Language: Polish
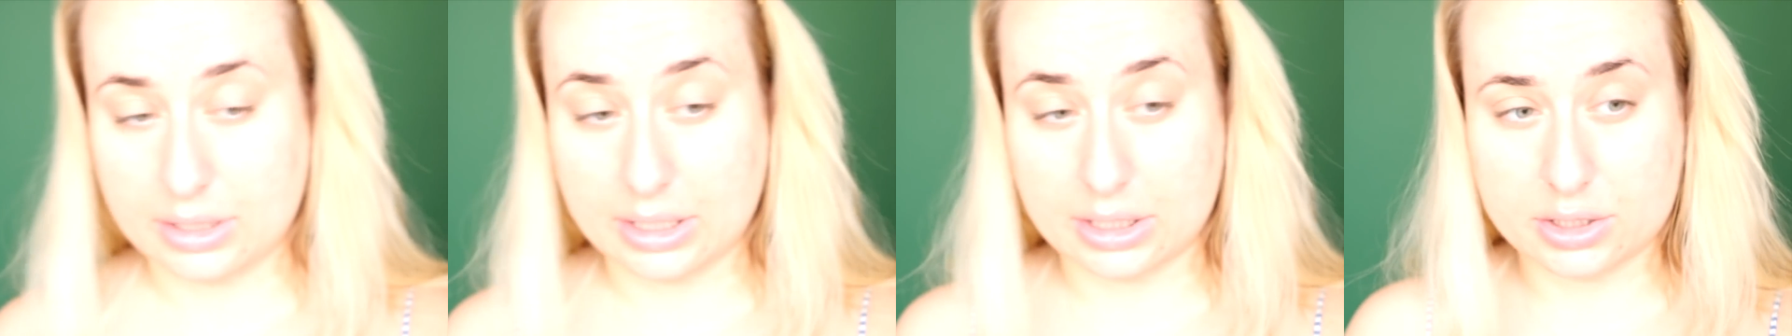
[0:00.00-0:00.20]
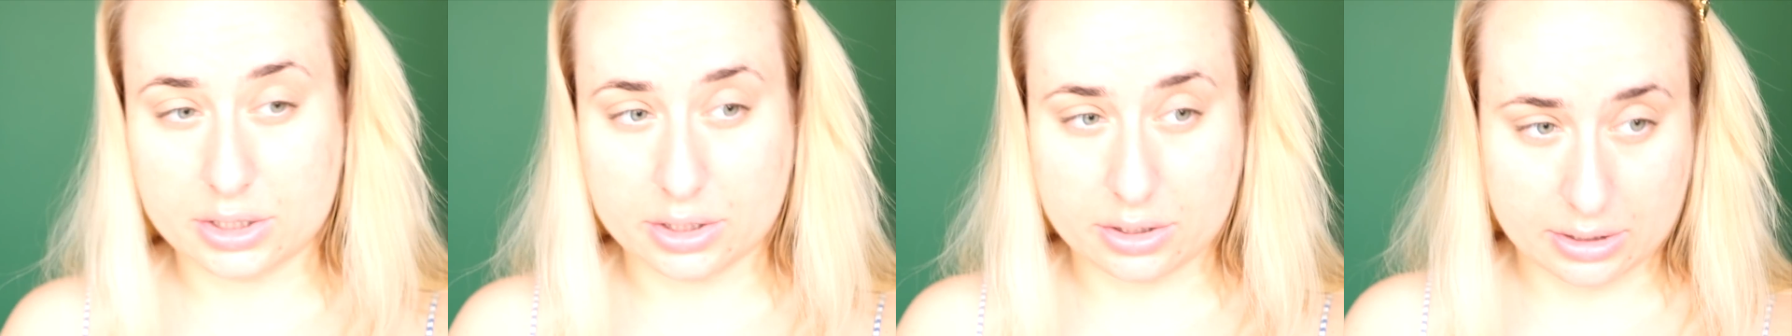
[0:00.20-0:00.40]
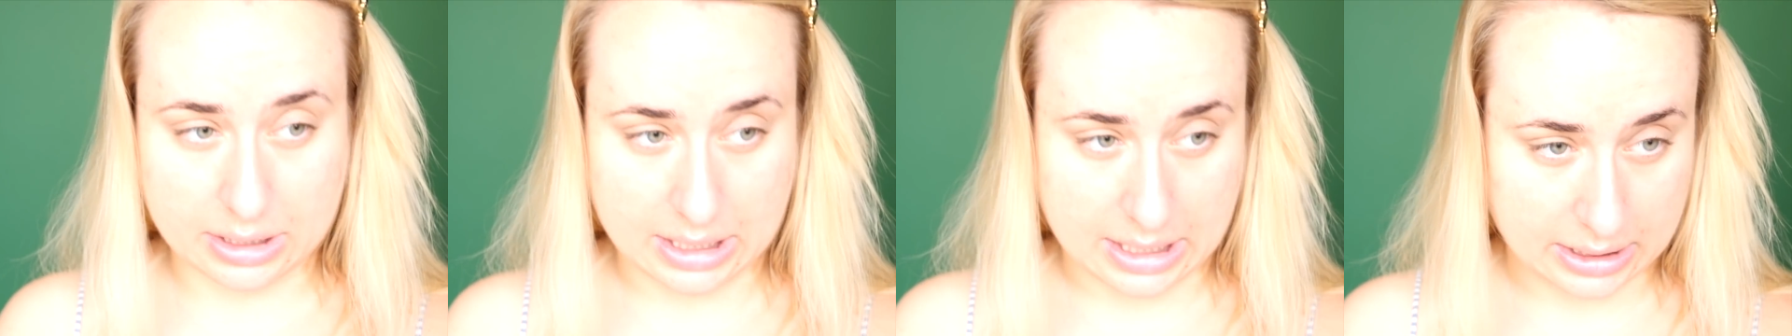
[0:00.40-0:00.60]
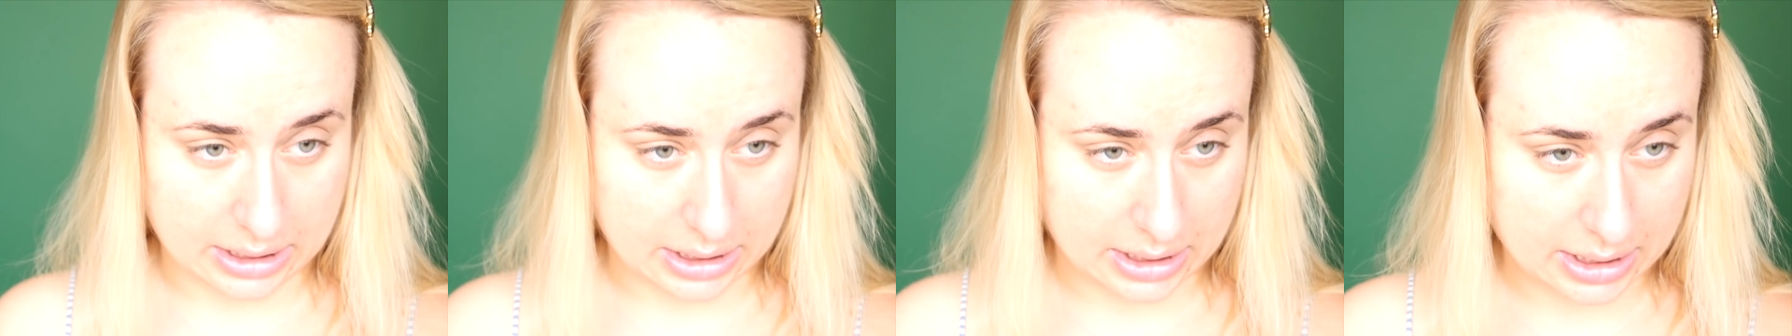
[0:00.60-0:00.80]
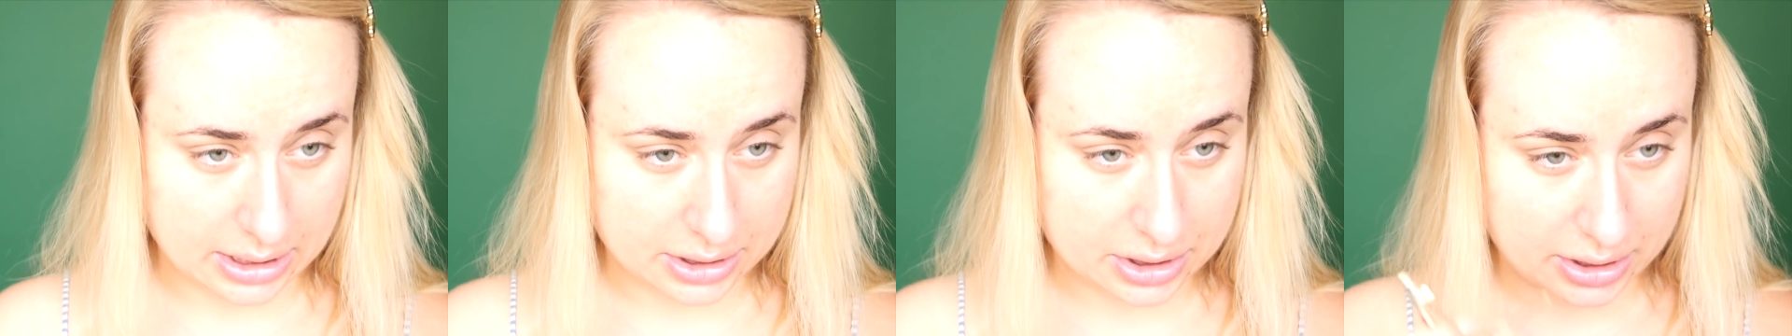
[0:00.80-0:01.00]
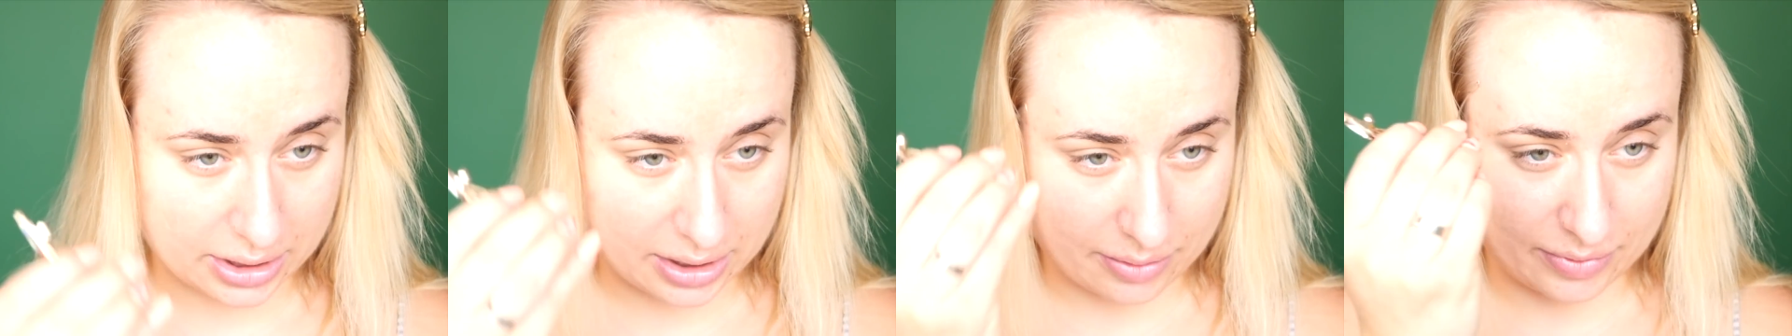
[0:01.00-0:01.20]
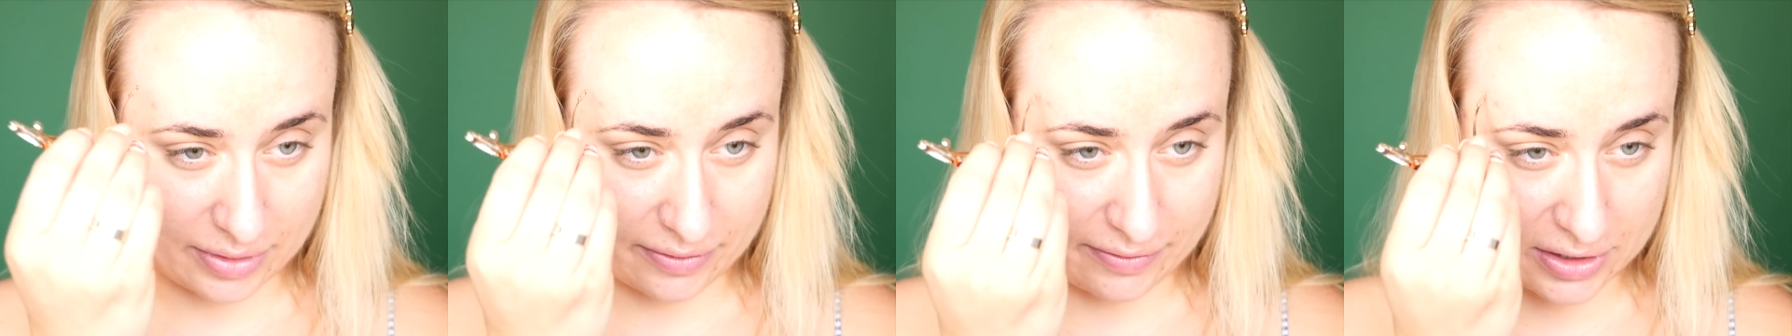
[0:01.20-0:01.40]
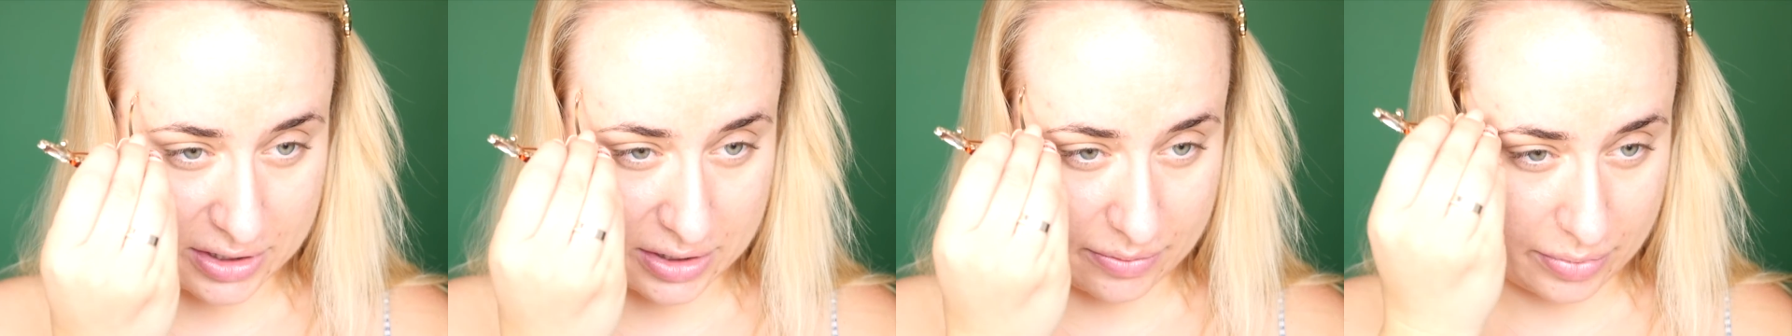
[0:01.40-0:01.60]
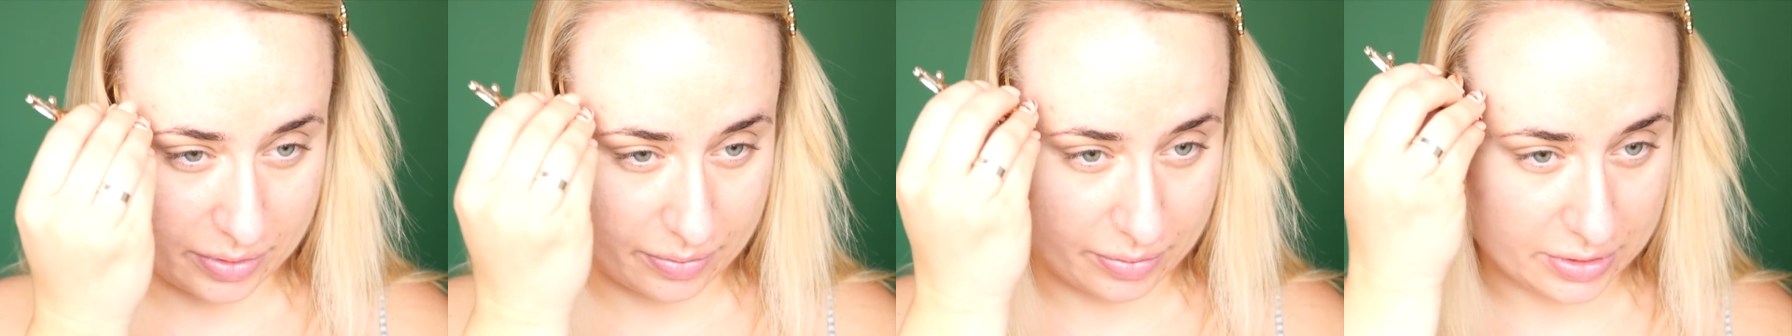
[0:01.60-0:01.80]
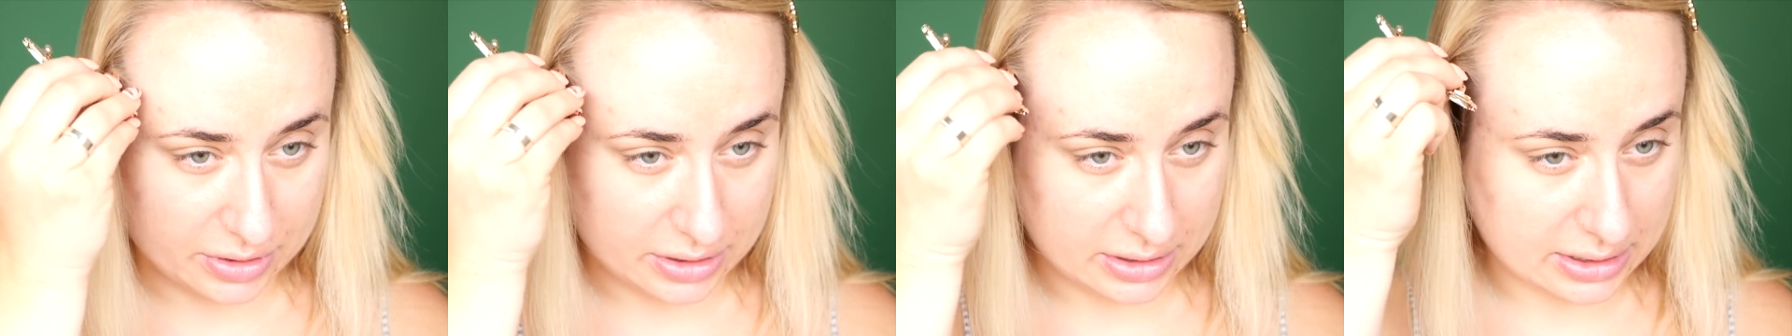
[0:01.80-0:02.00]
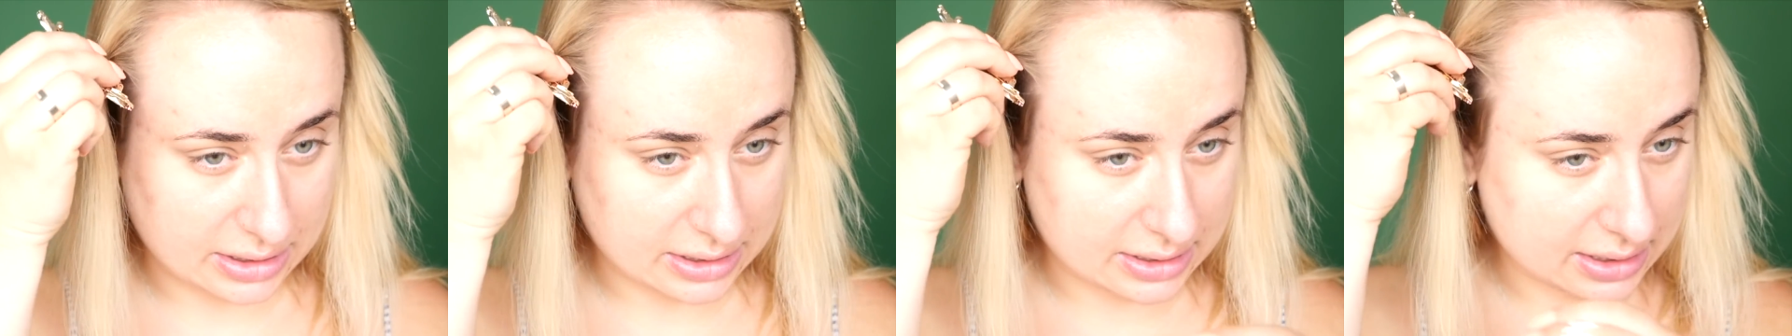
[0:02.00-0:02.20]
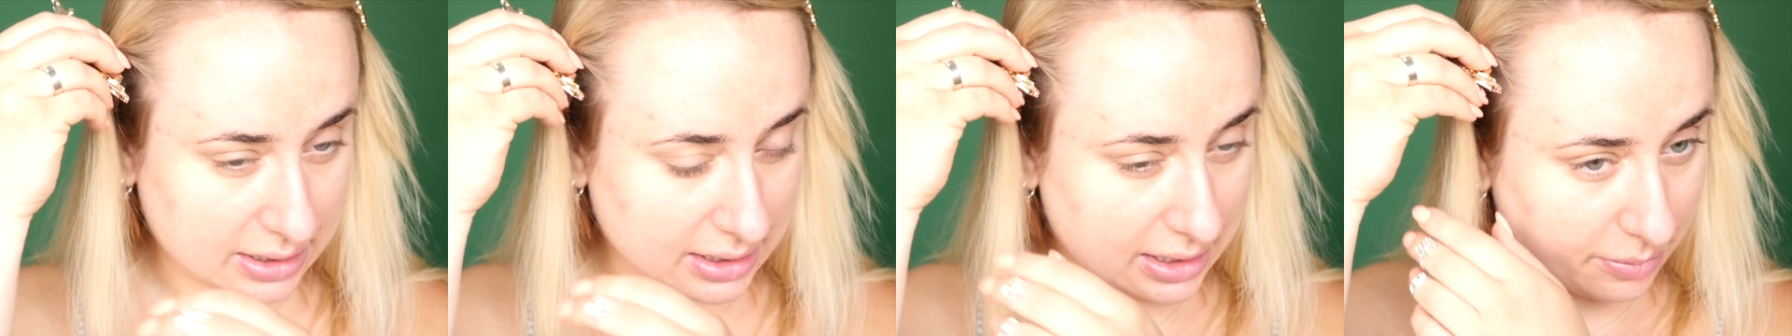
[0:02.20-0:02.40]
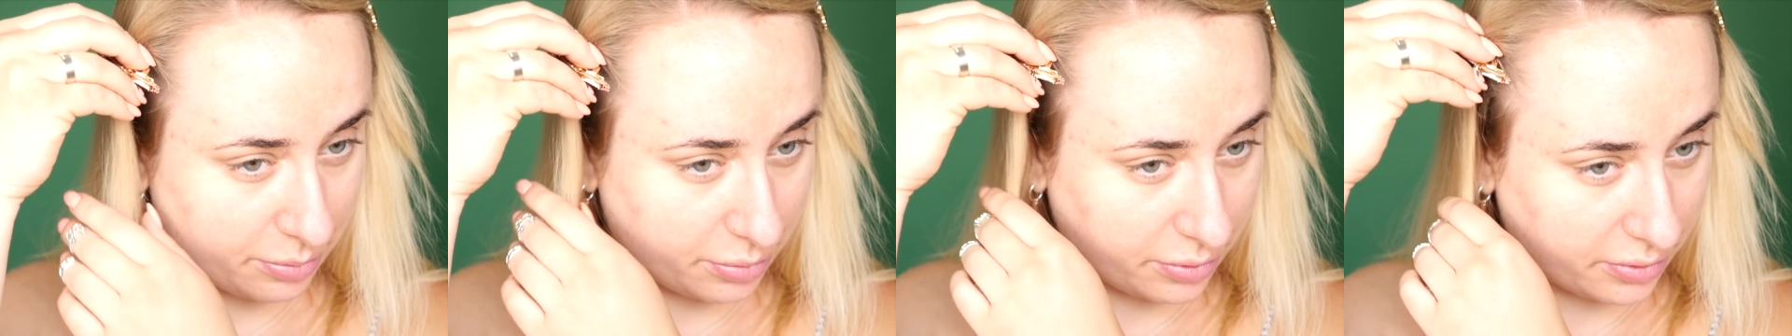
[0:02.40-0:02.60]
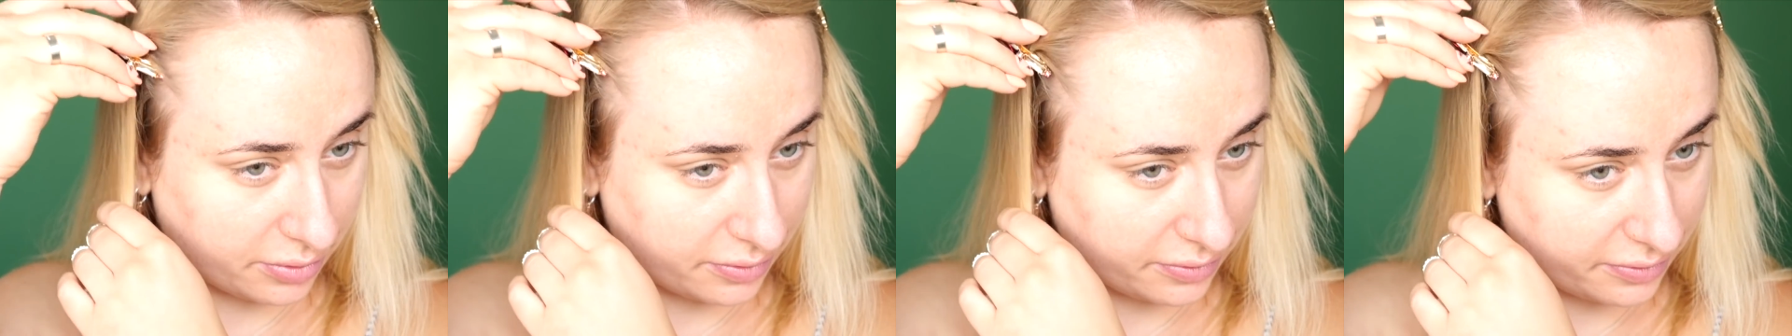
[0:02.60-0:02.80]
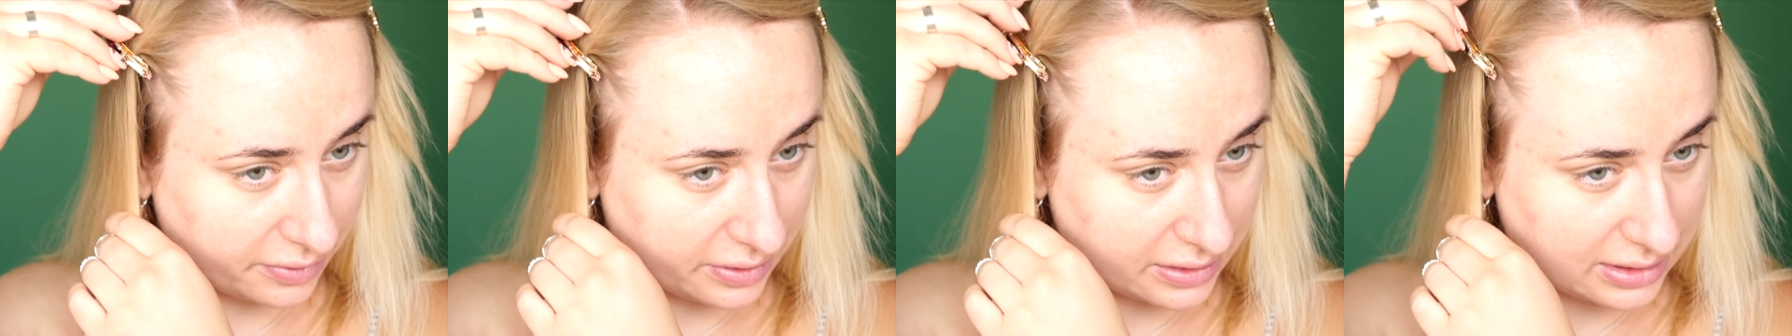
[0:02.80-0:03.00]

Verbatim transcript: Także kochani, ja czekam na Wasze propozycje sklepów.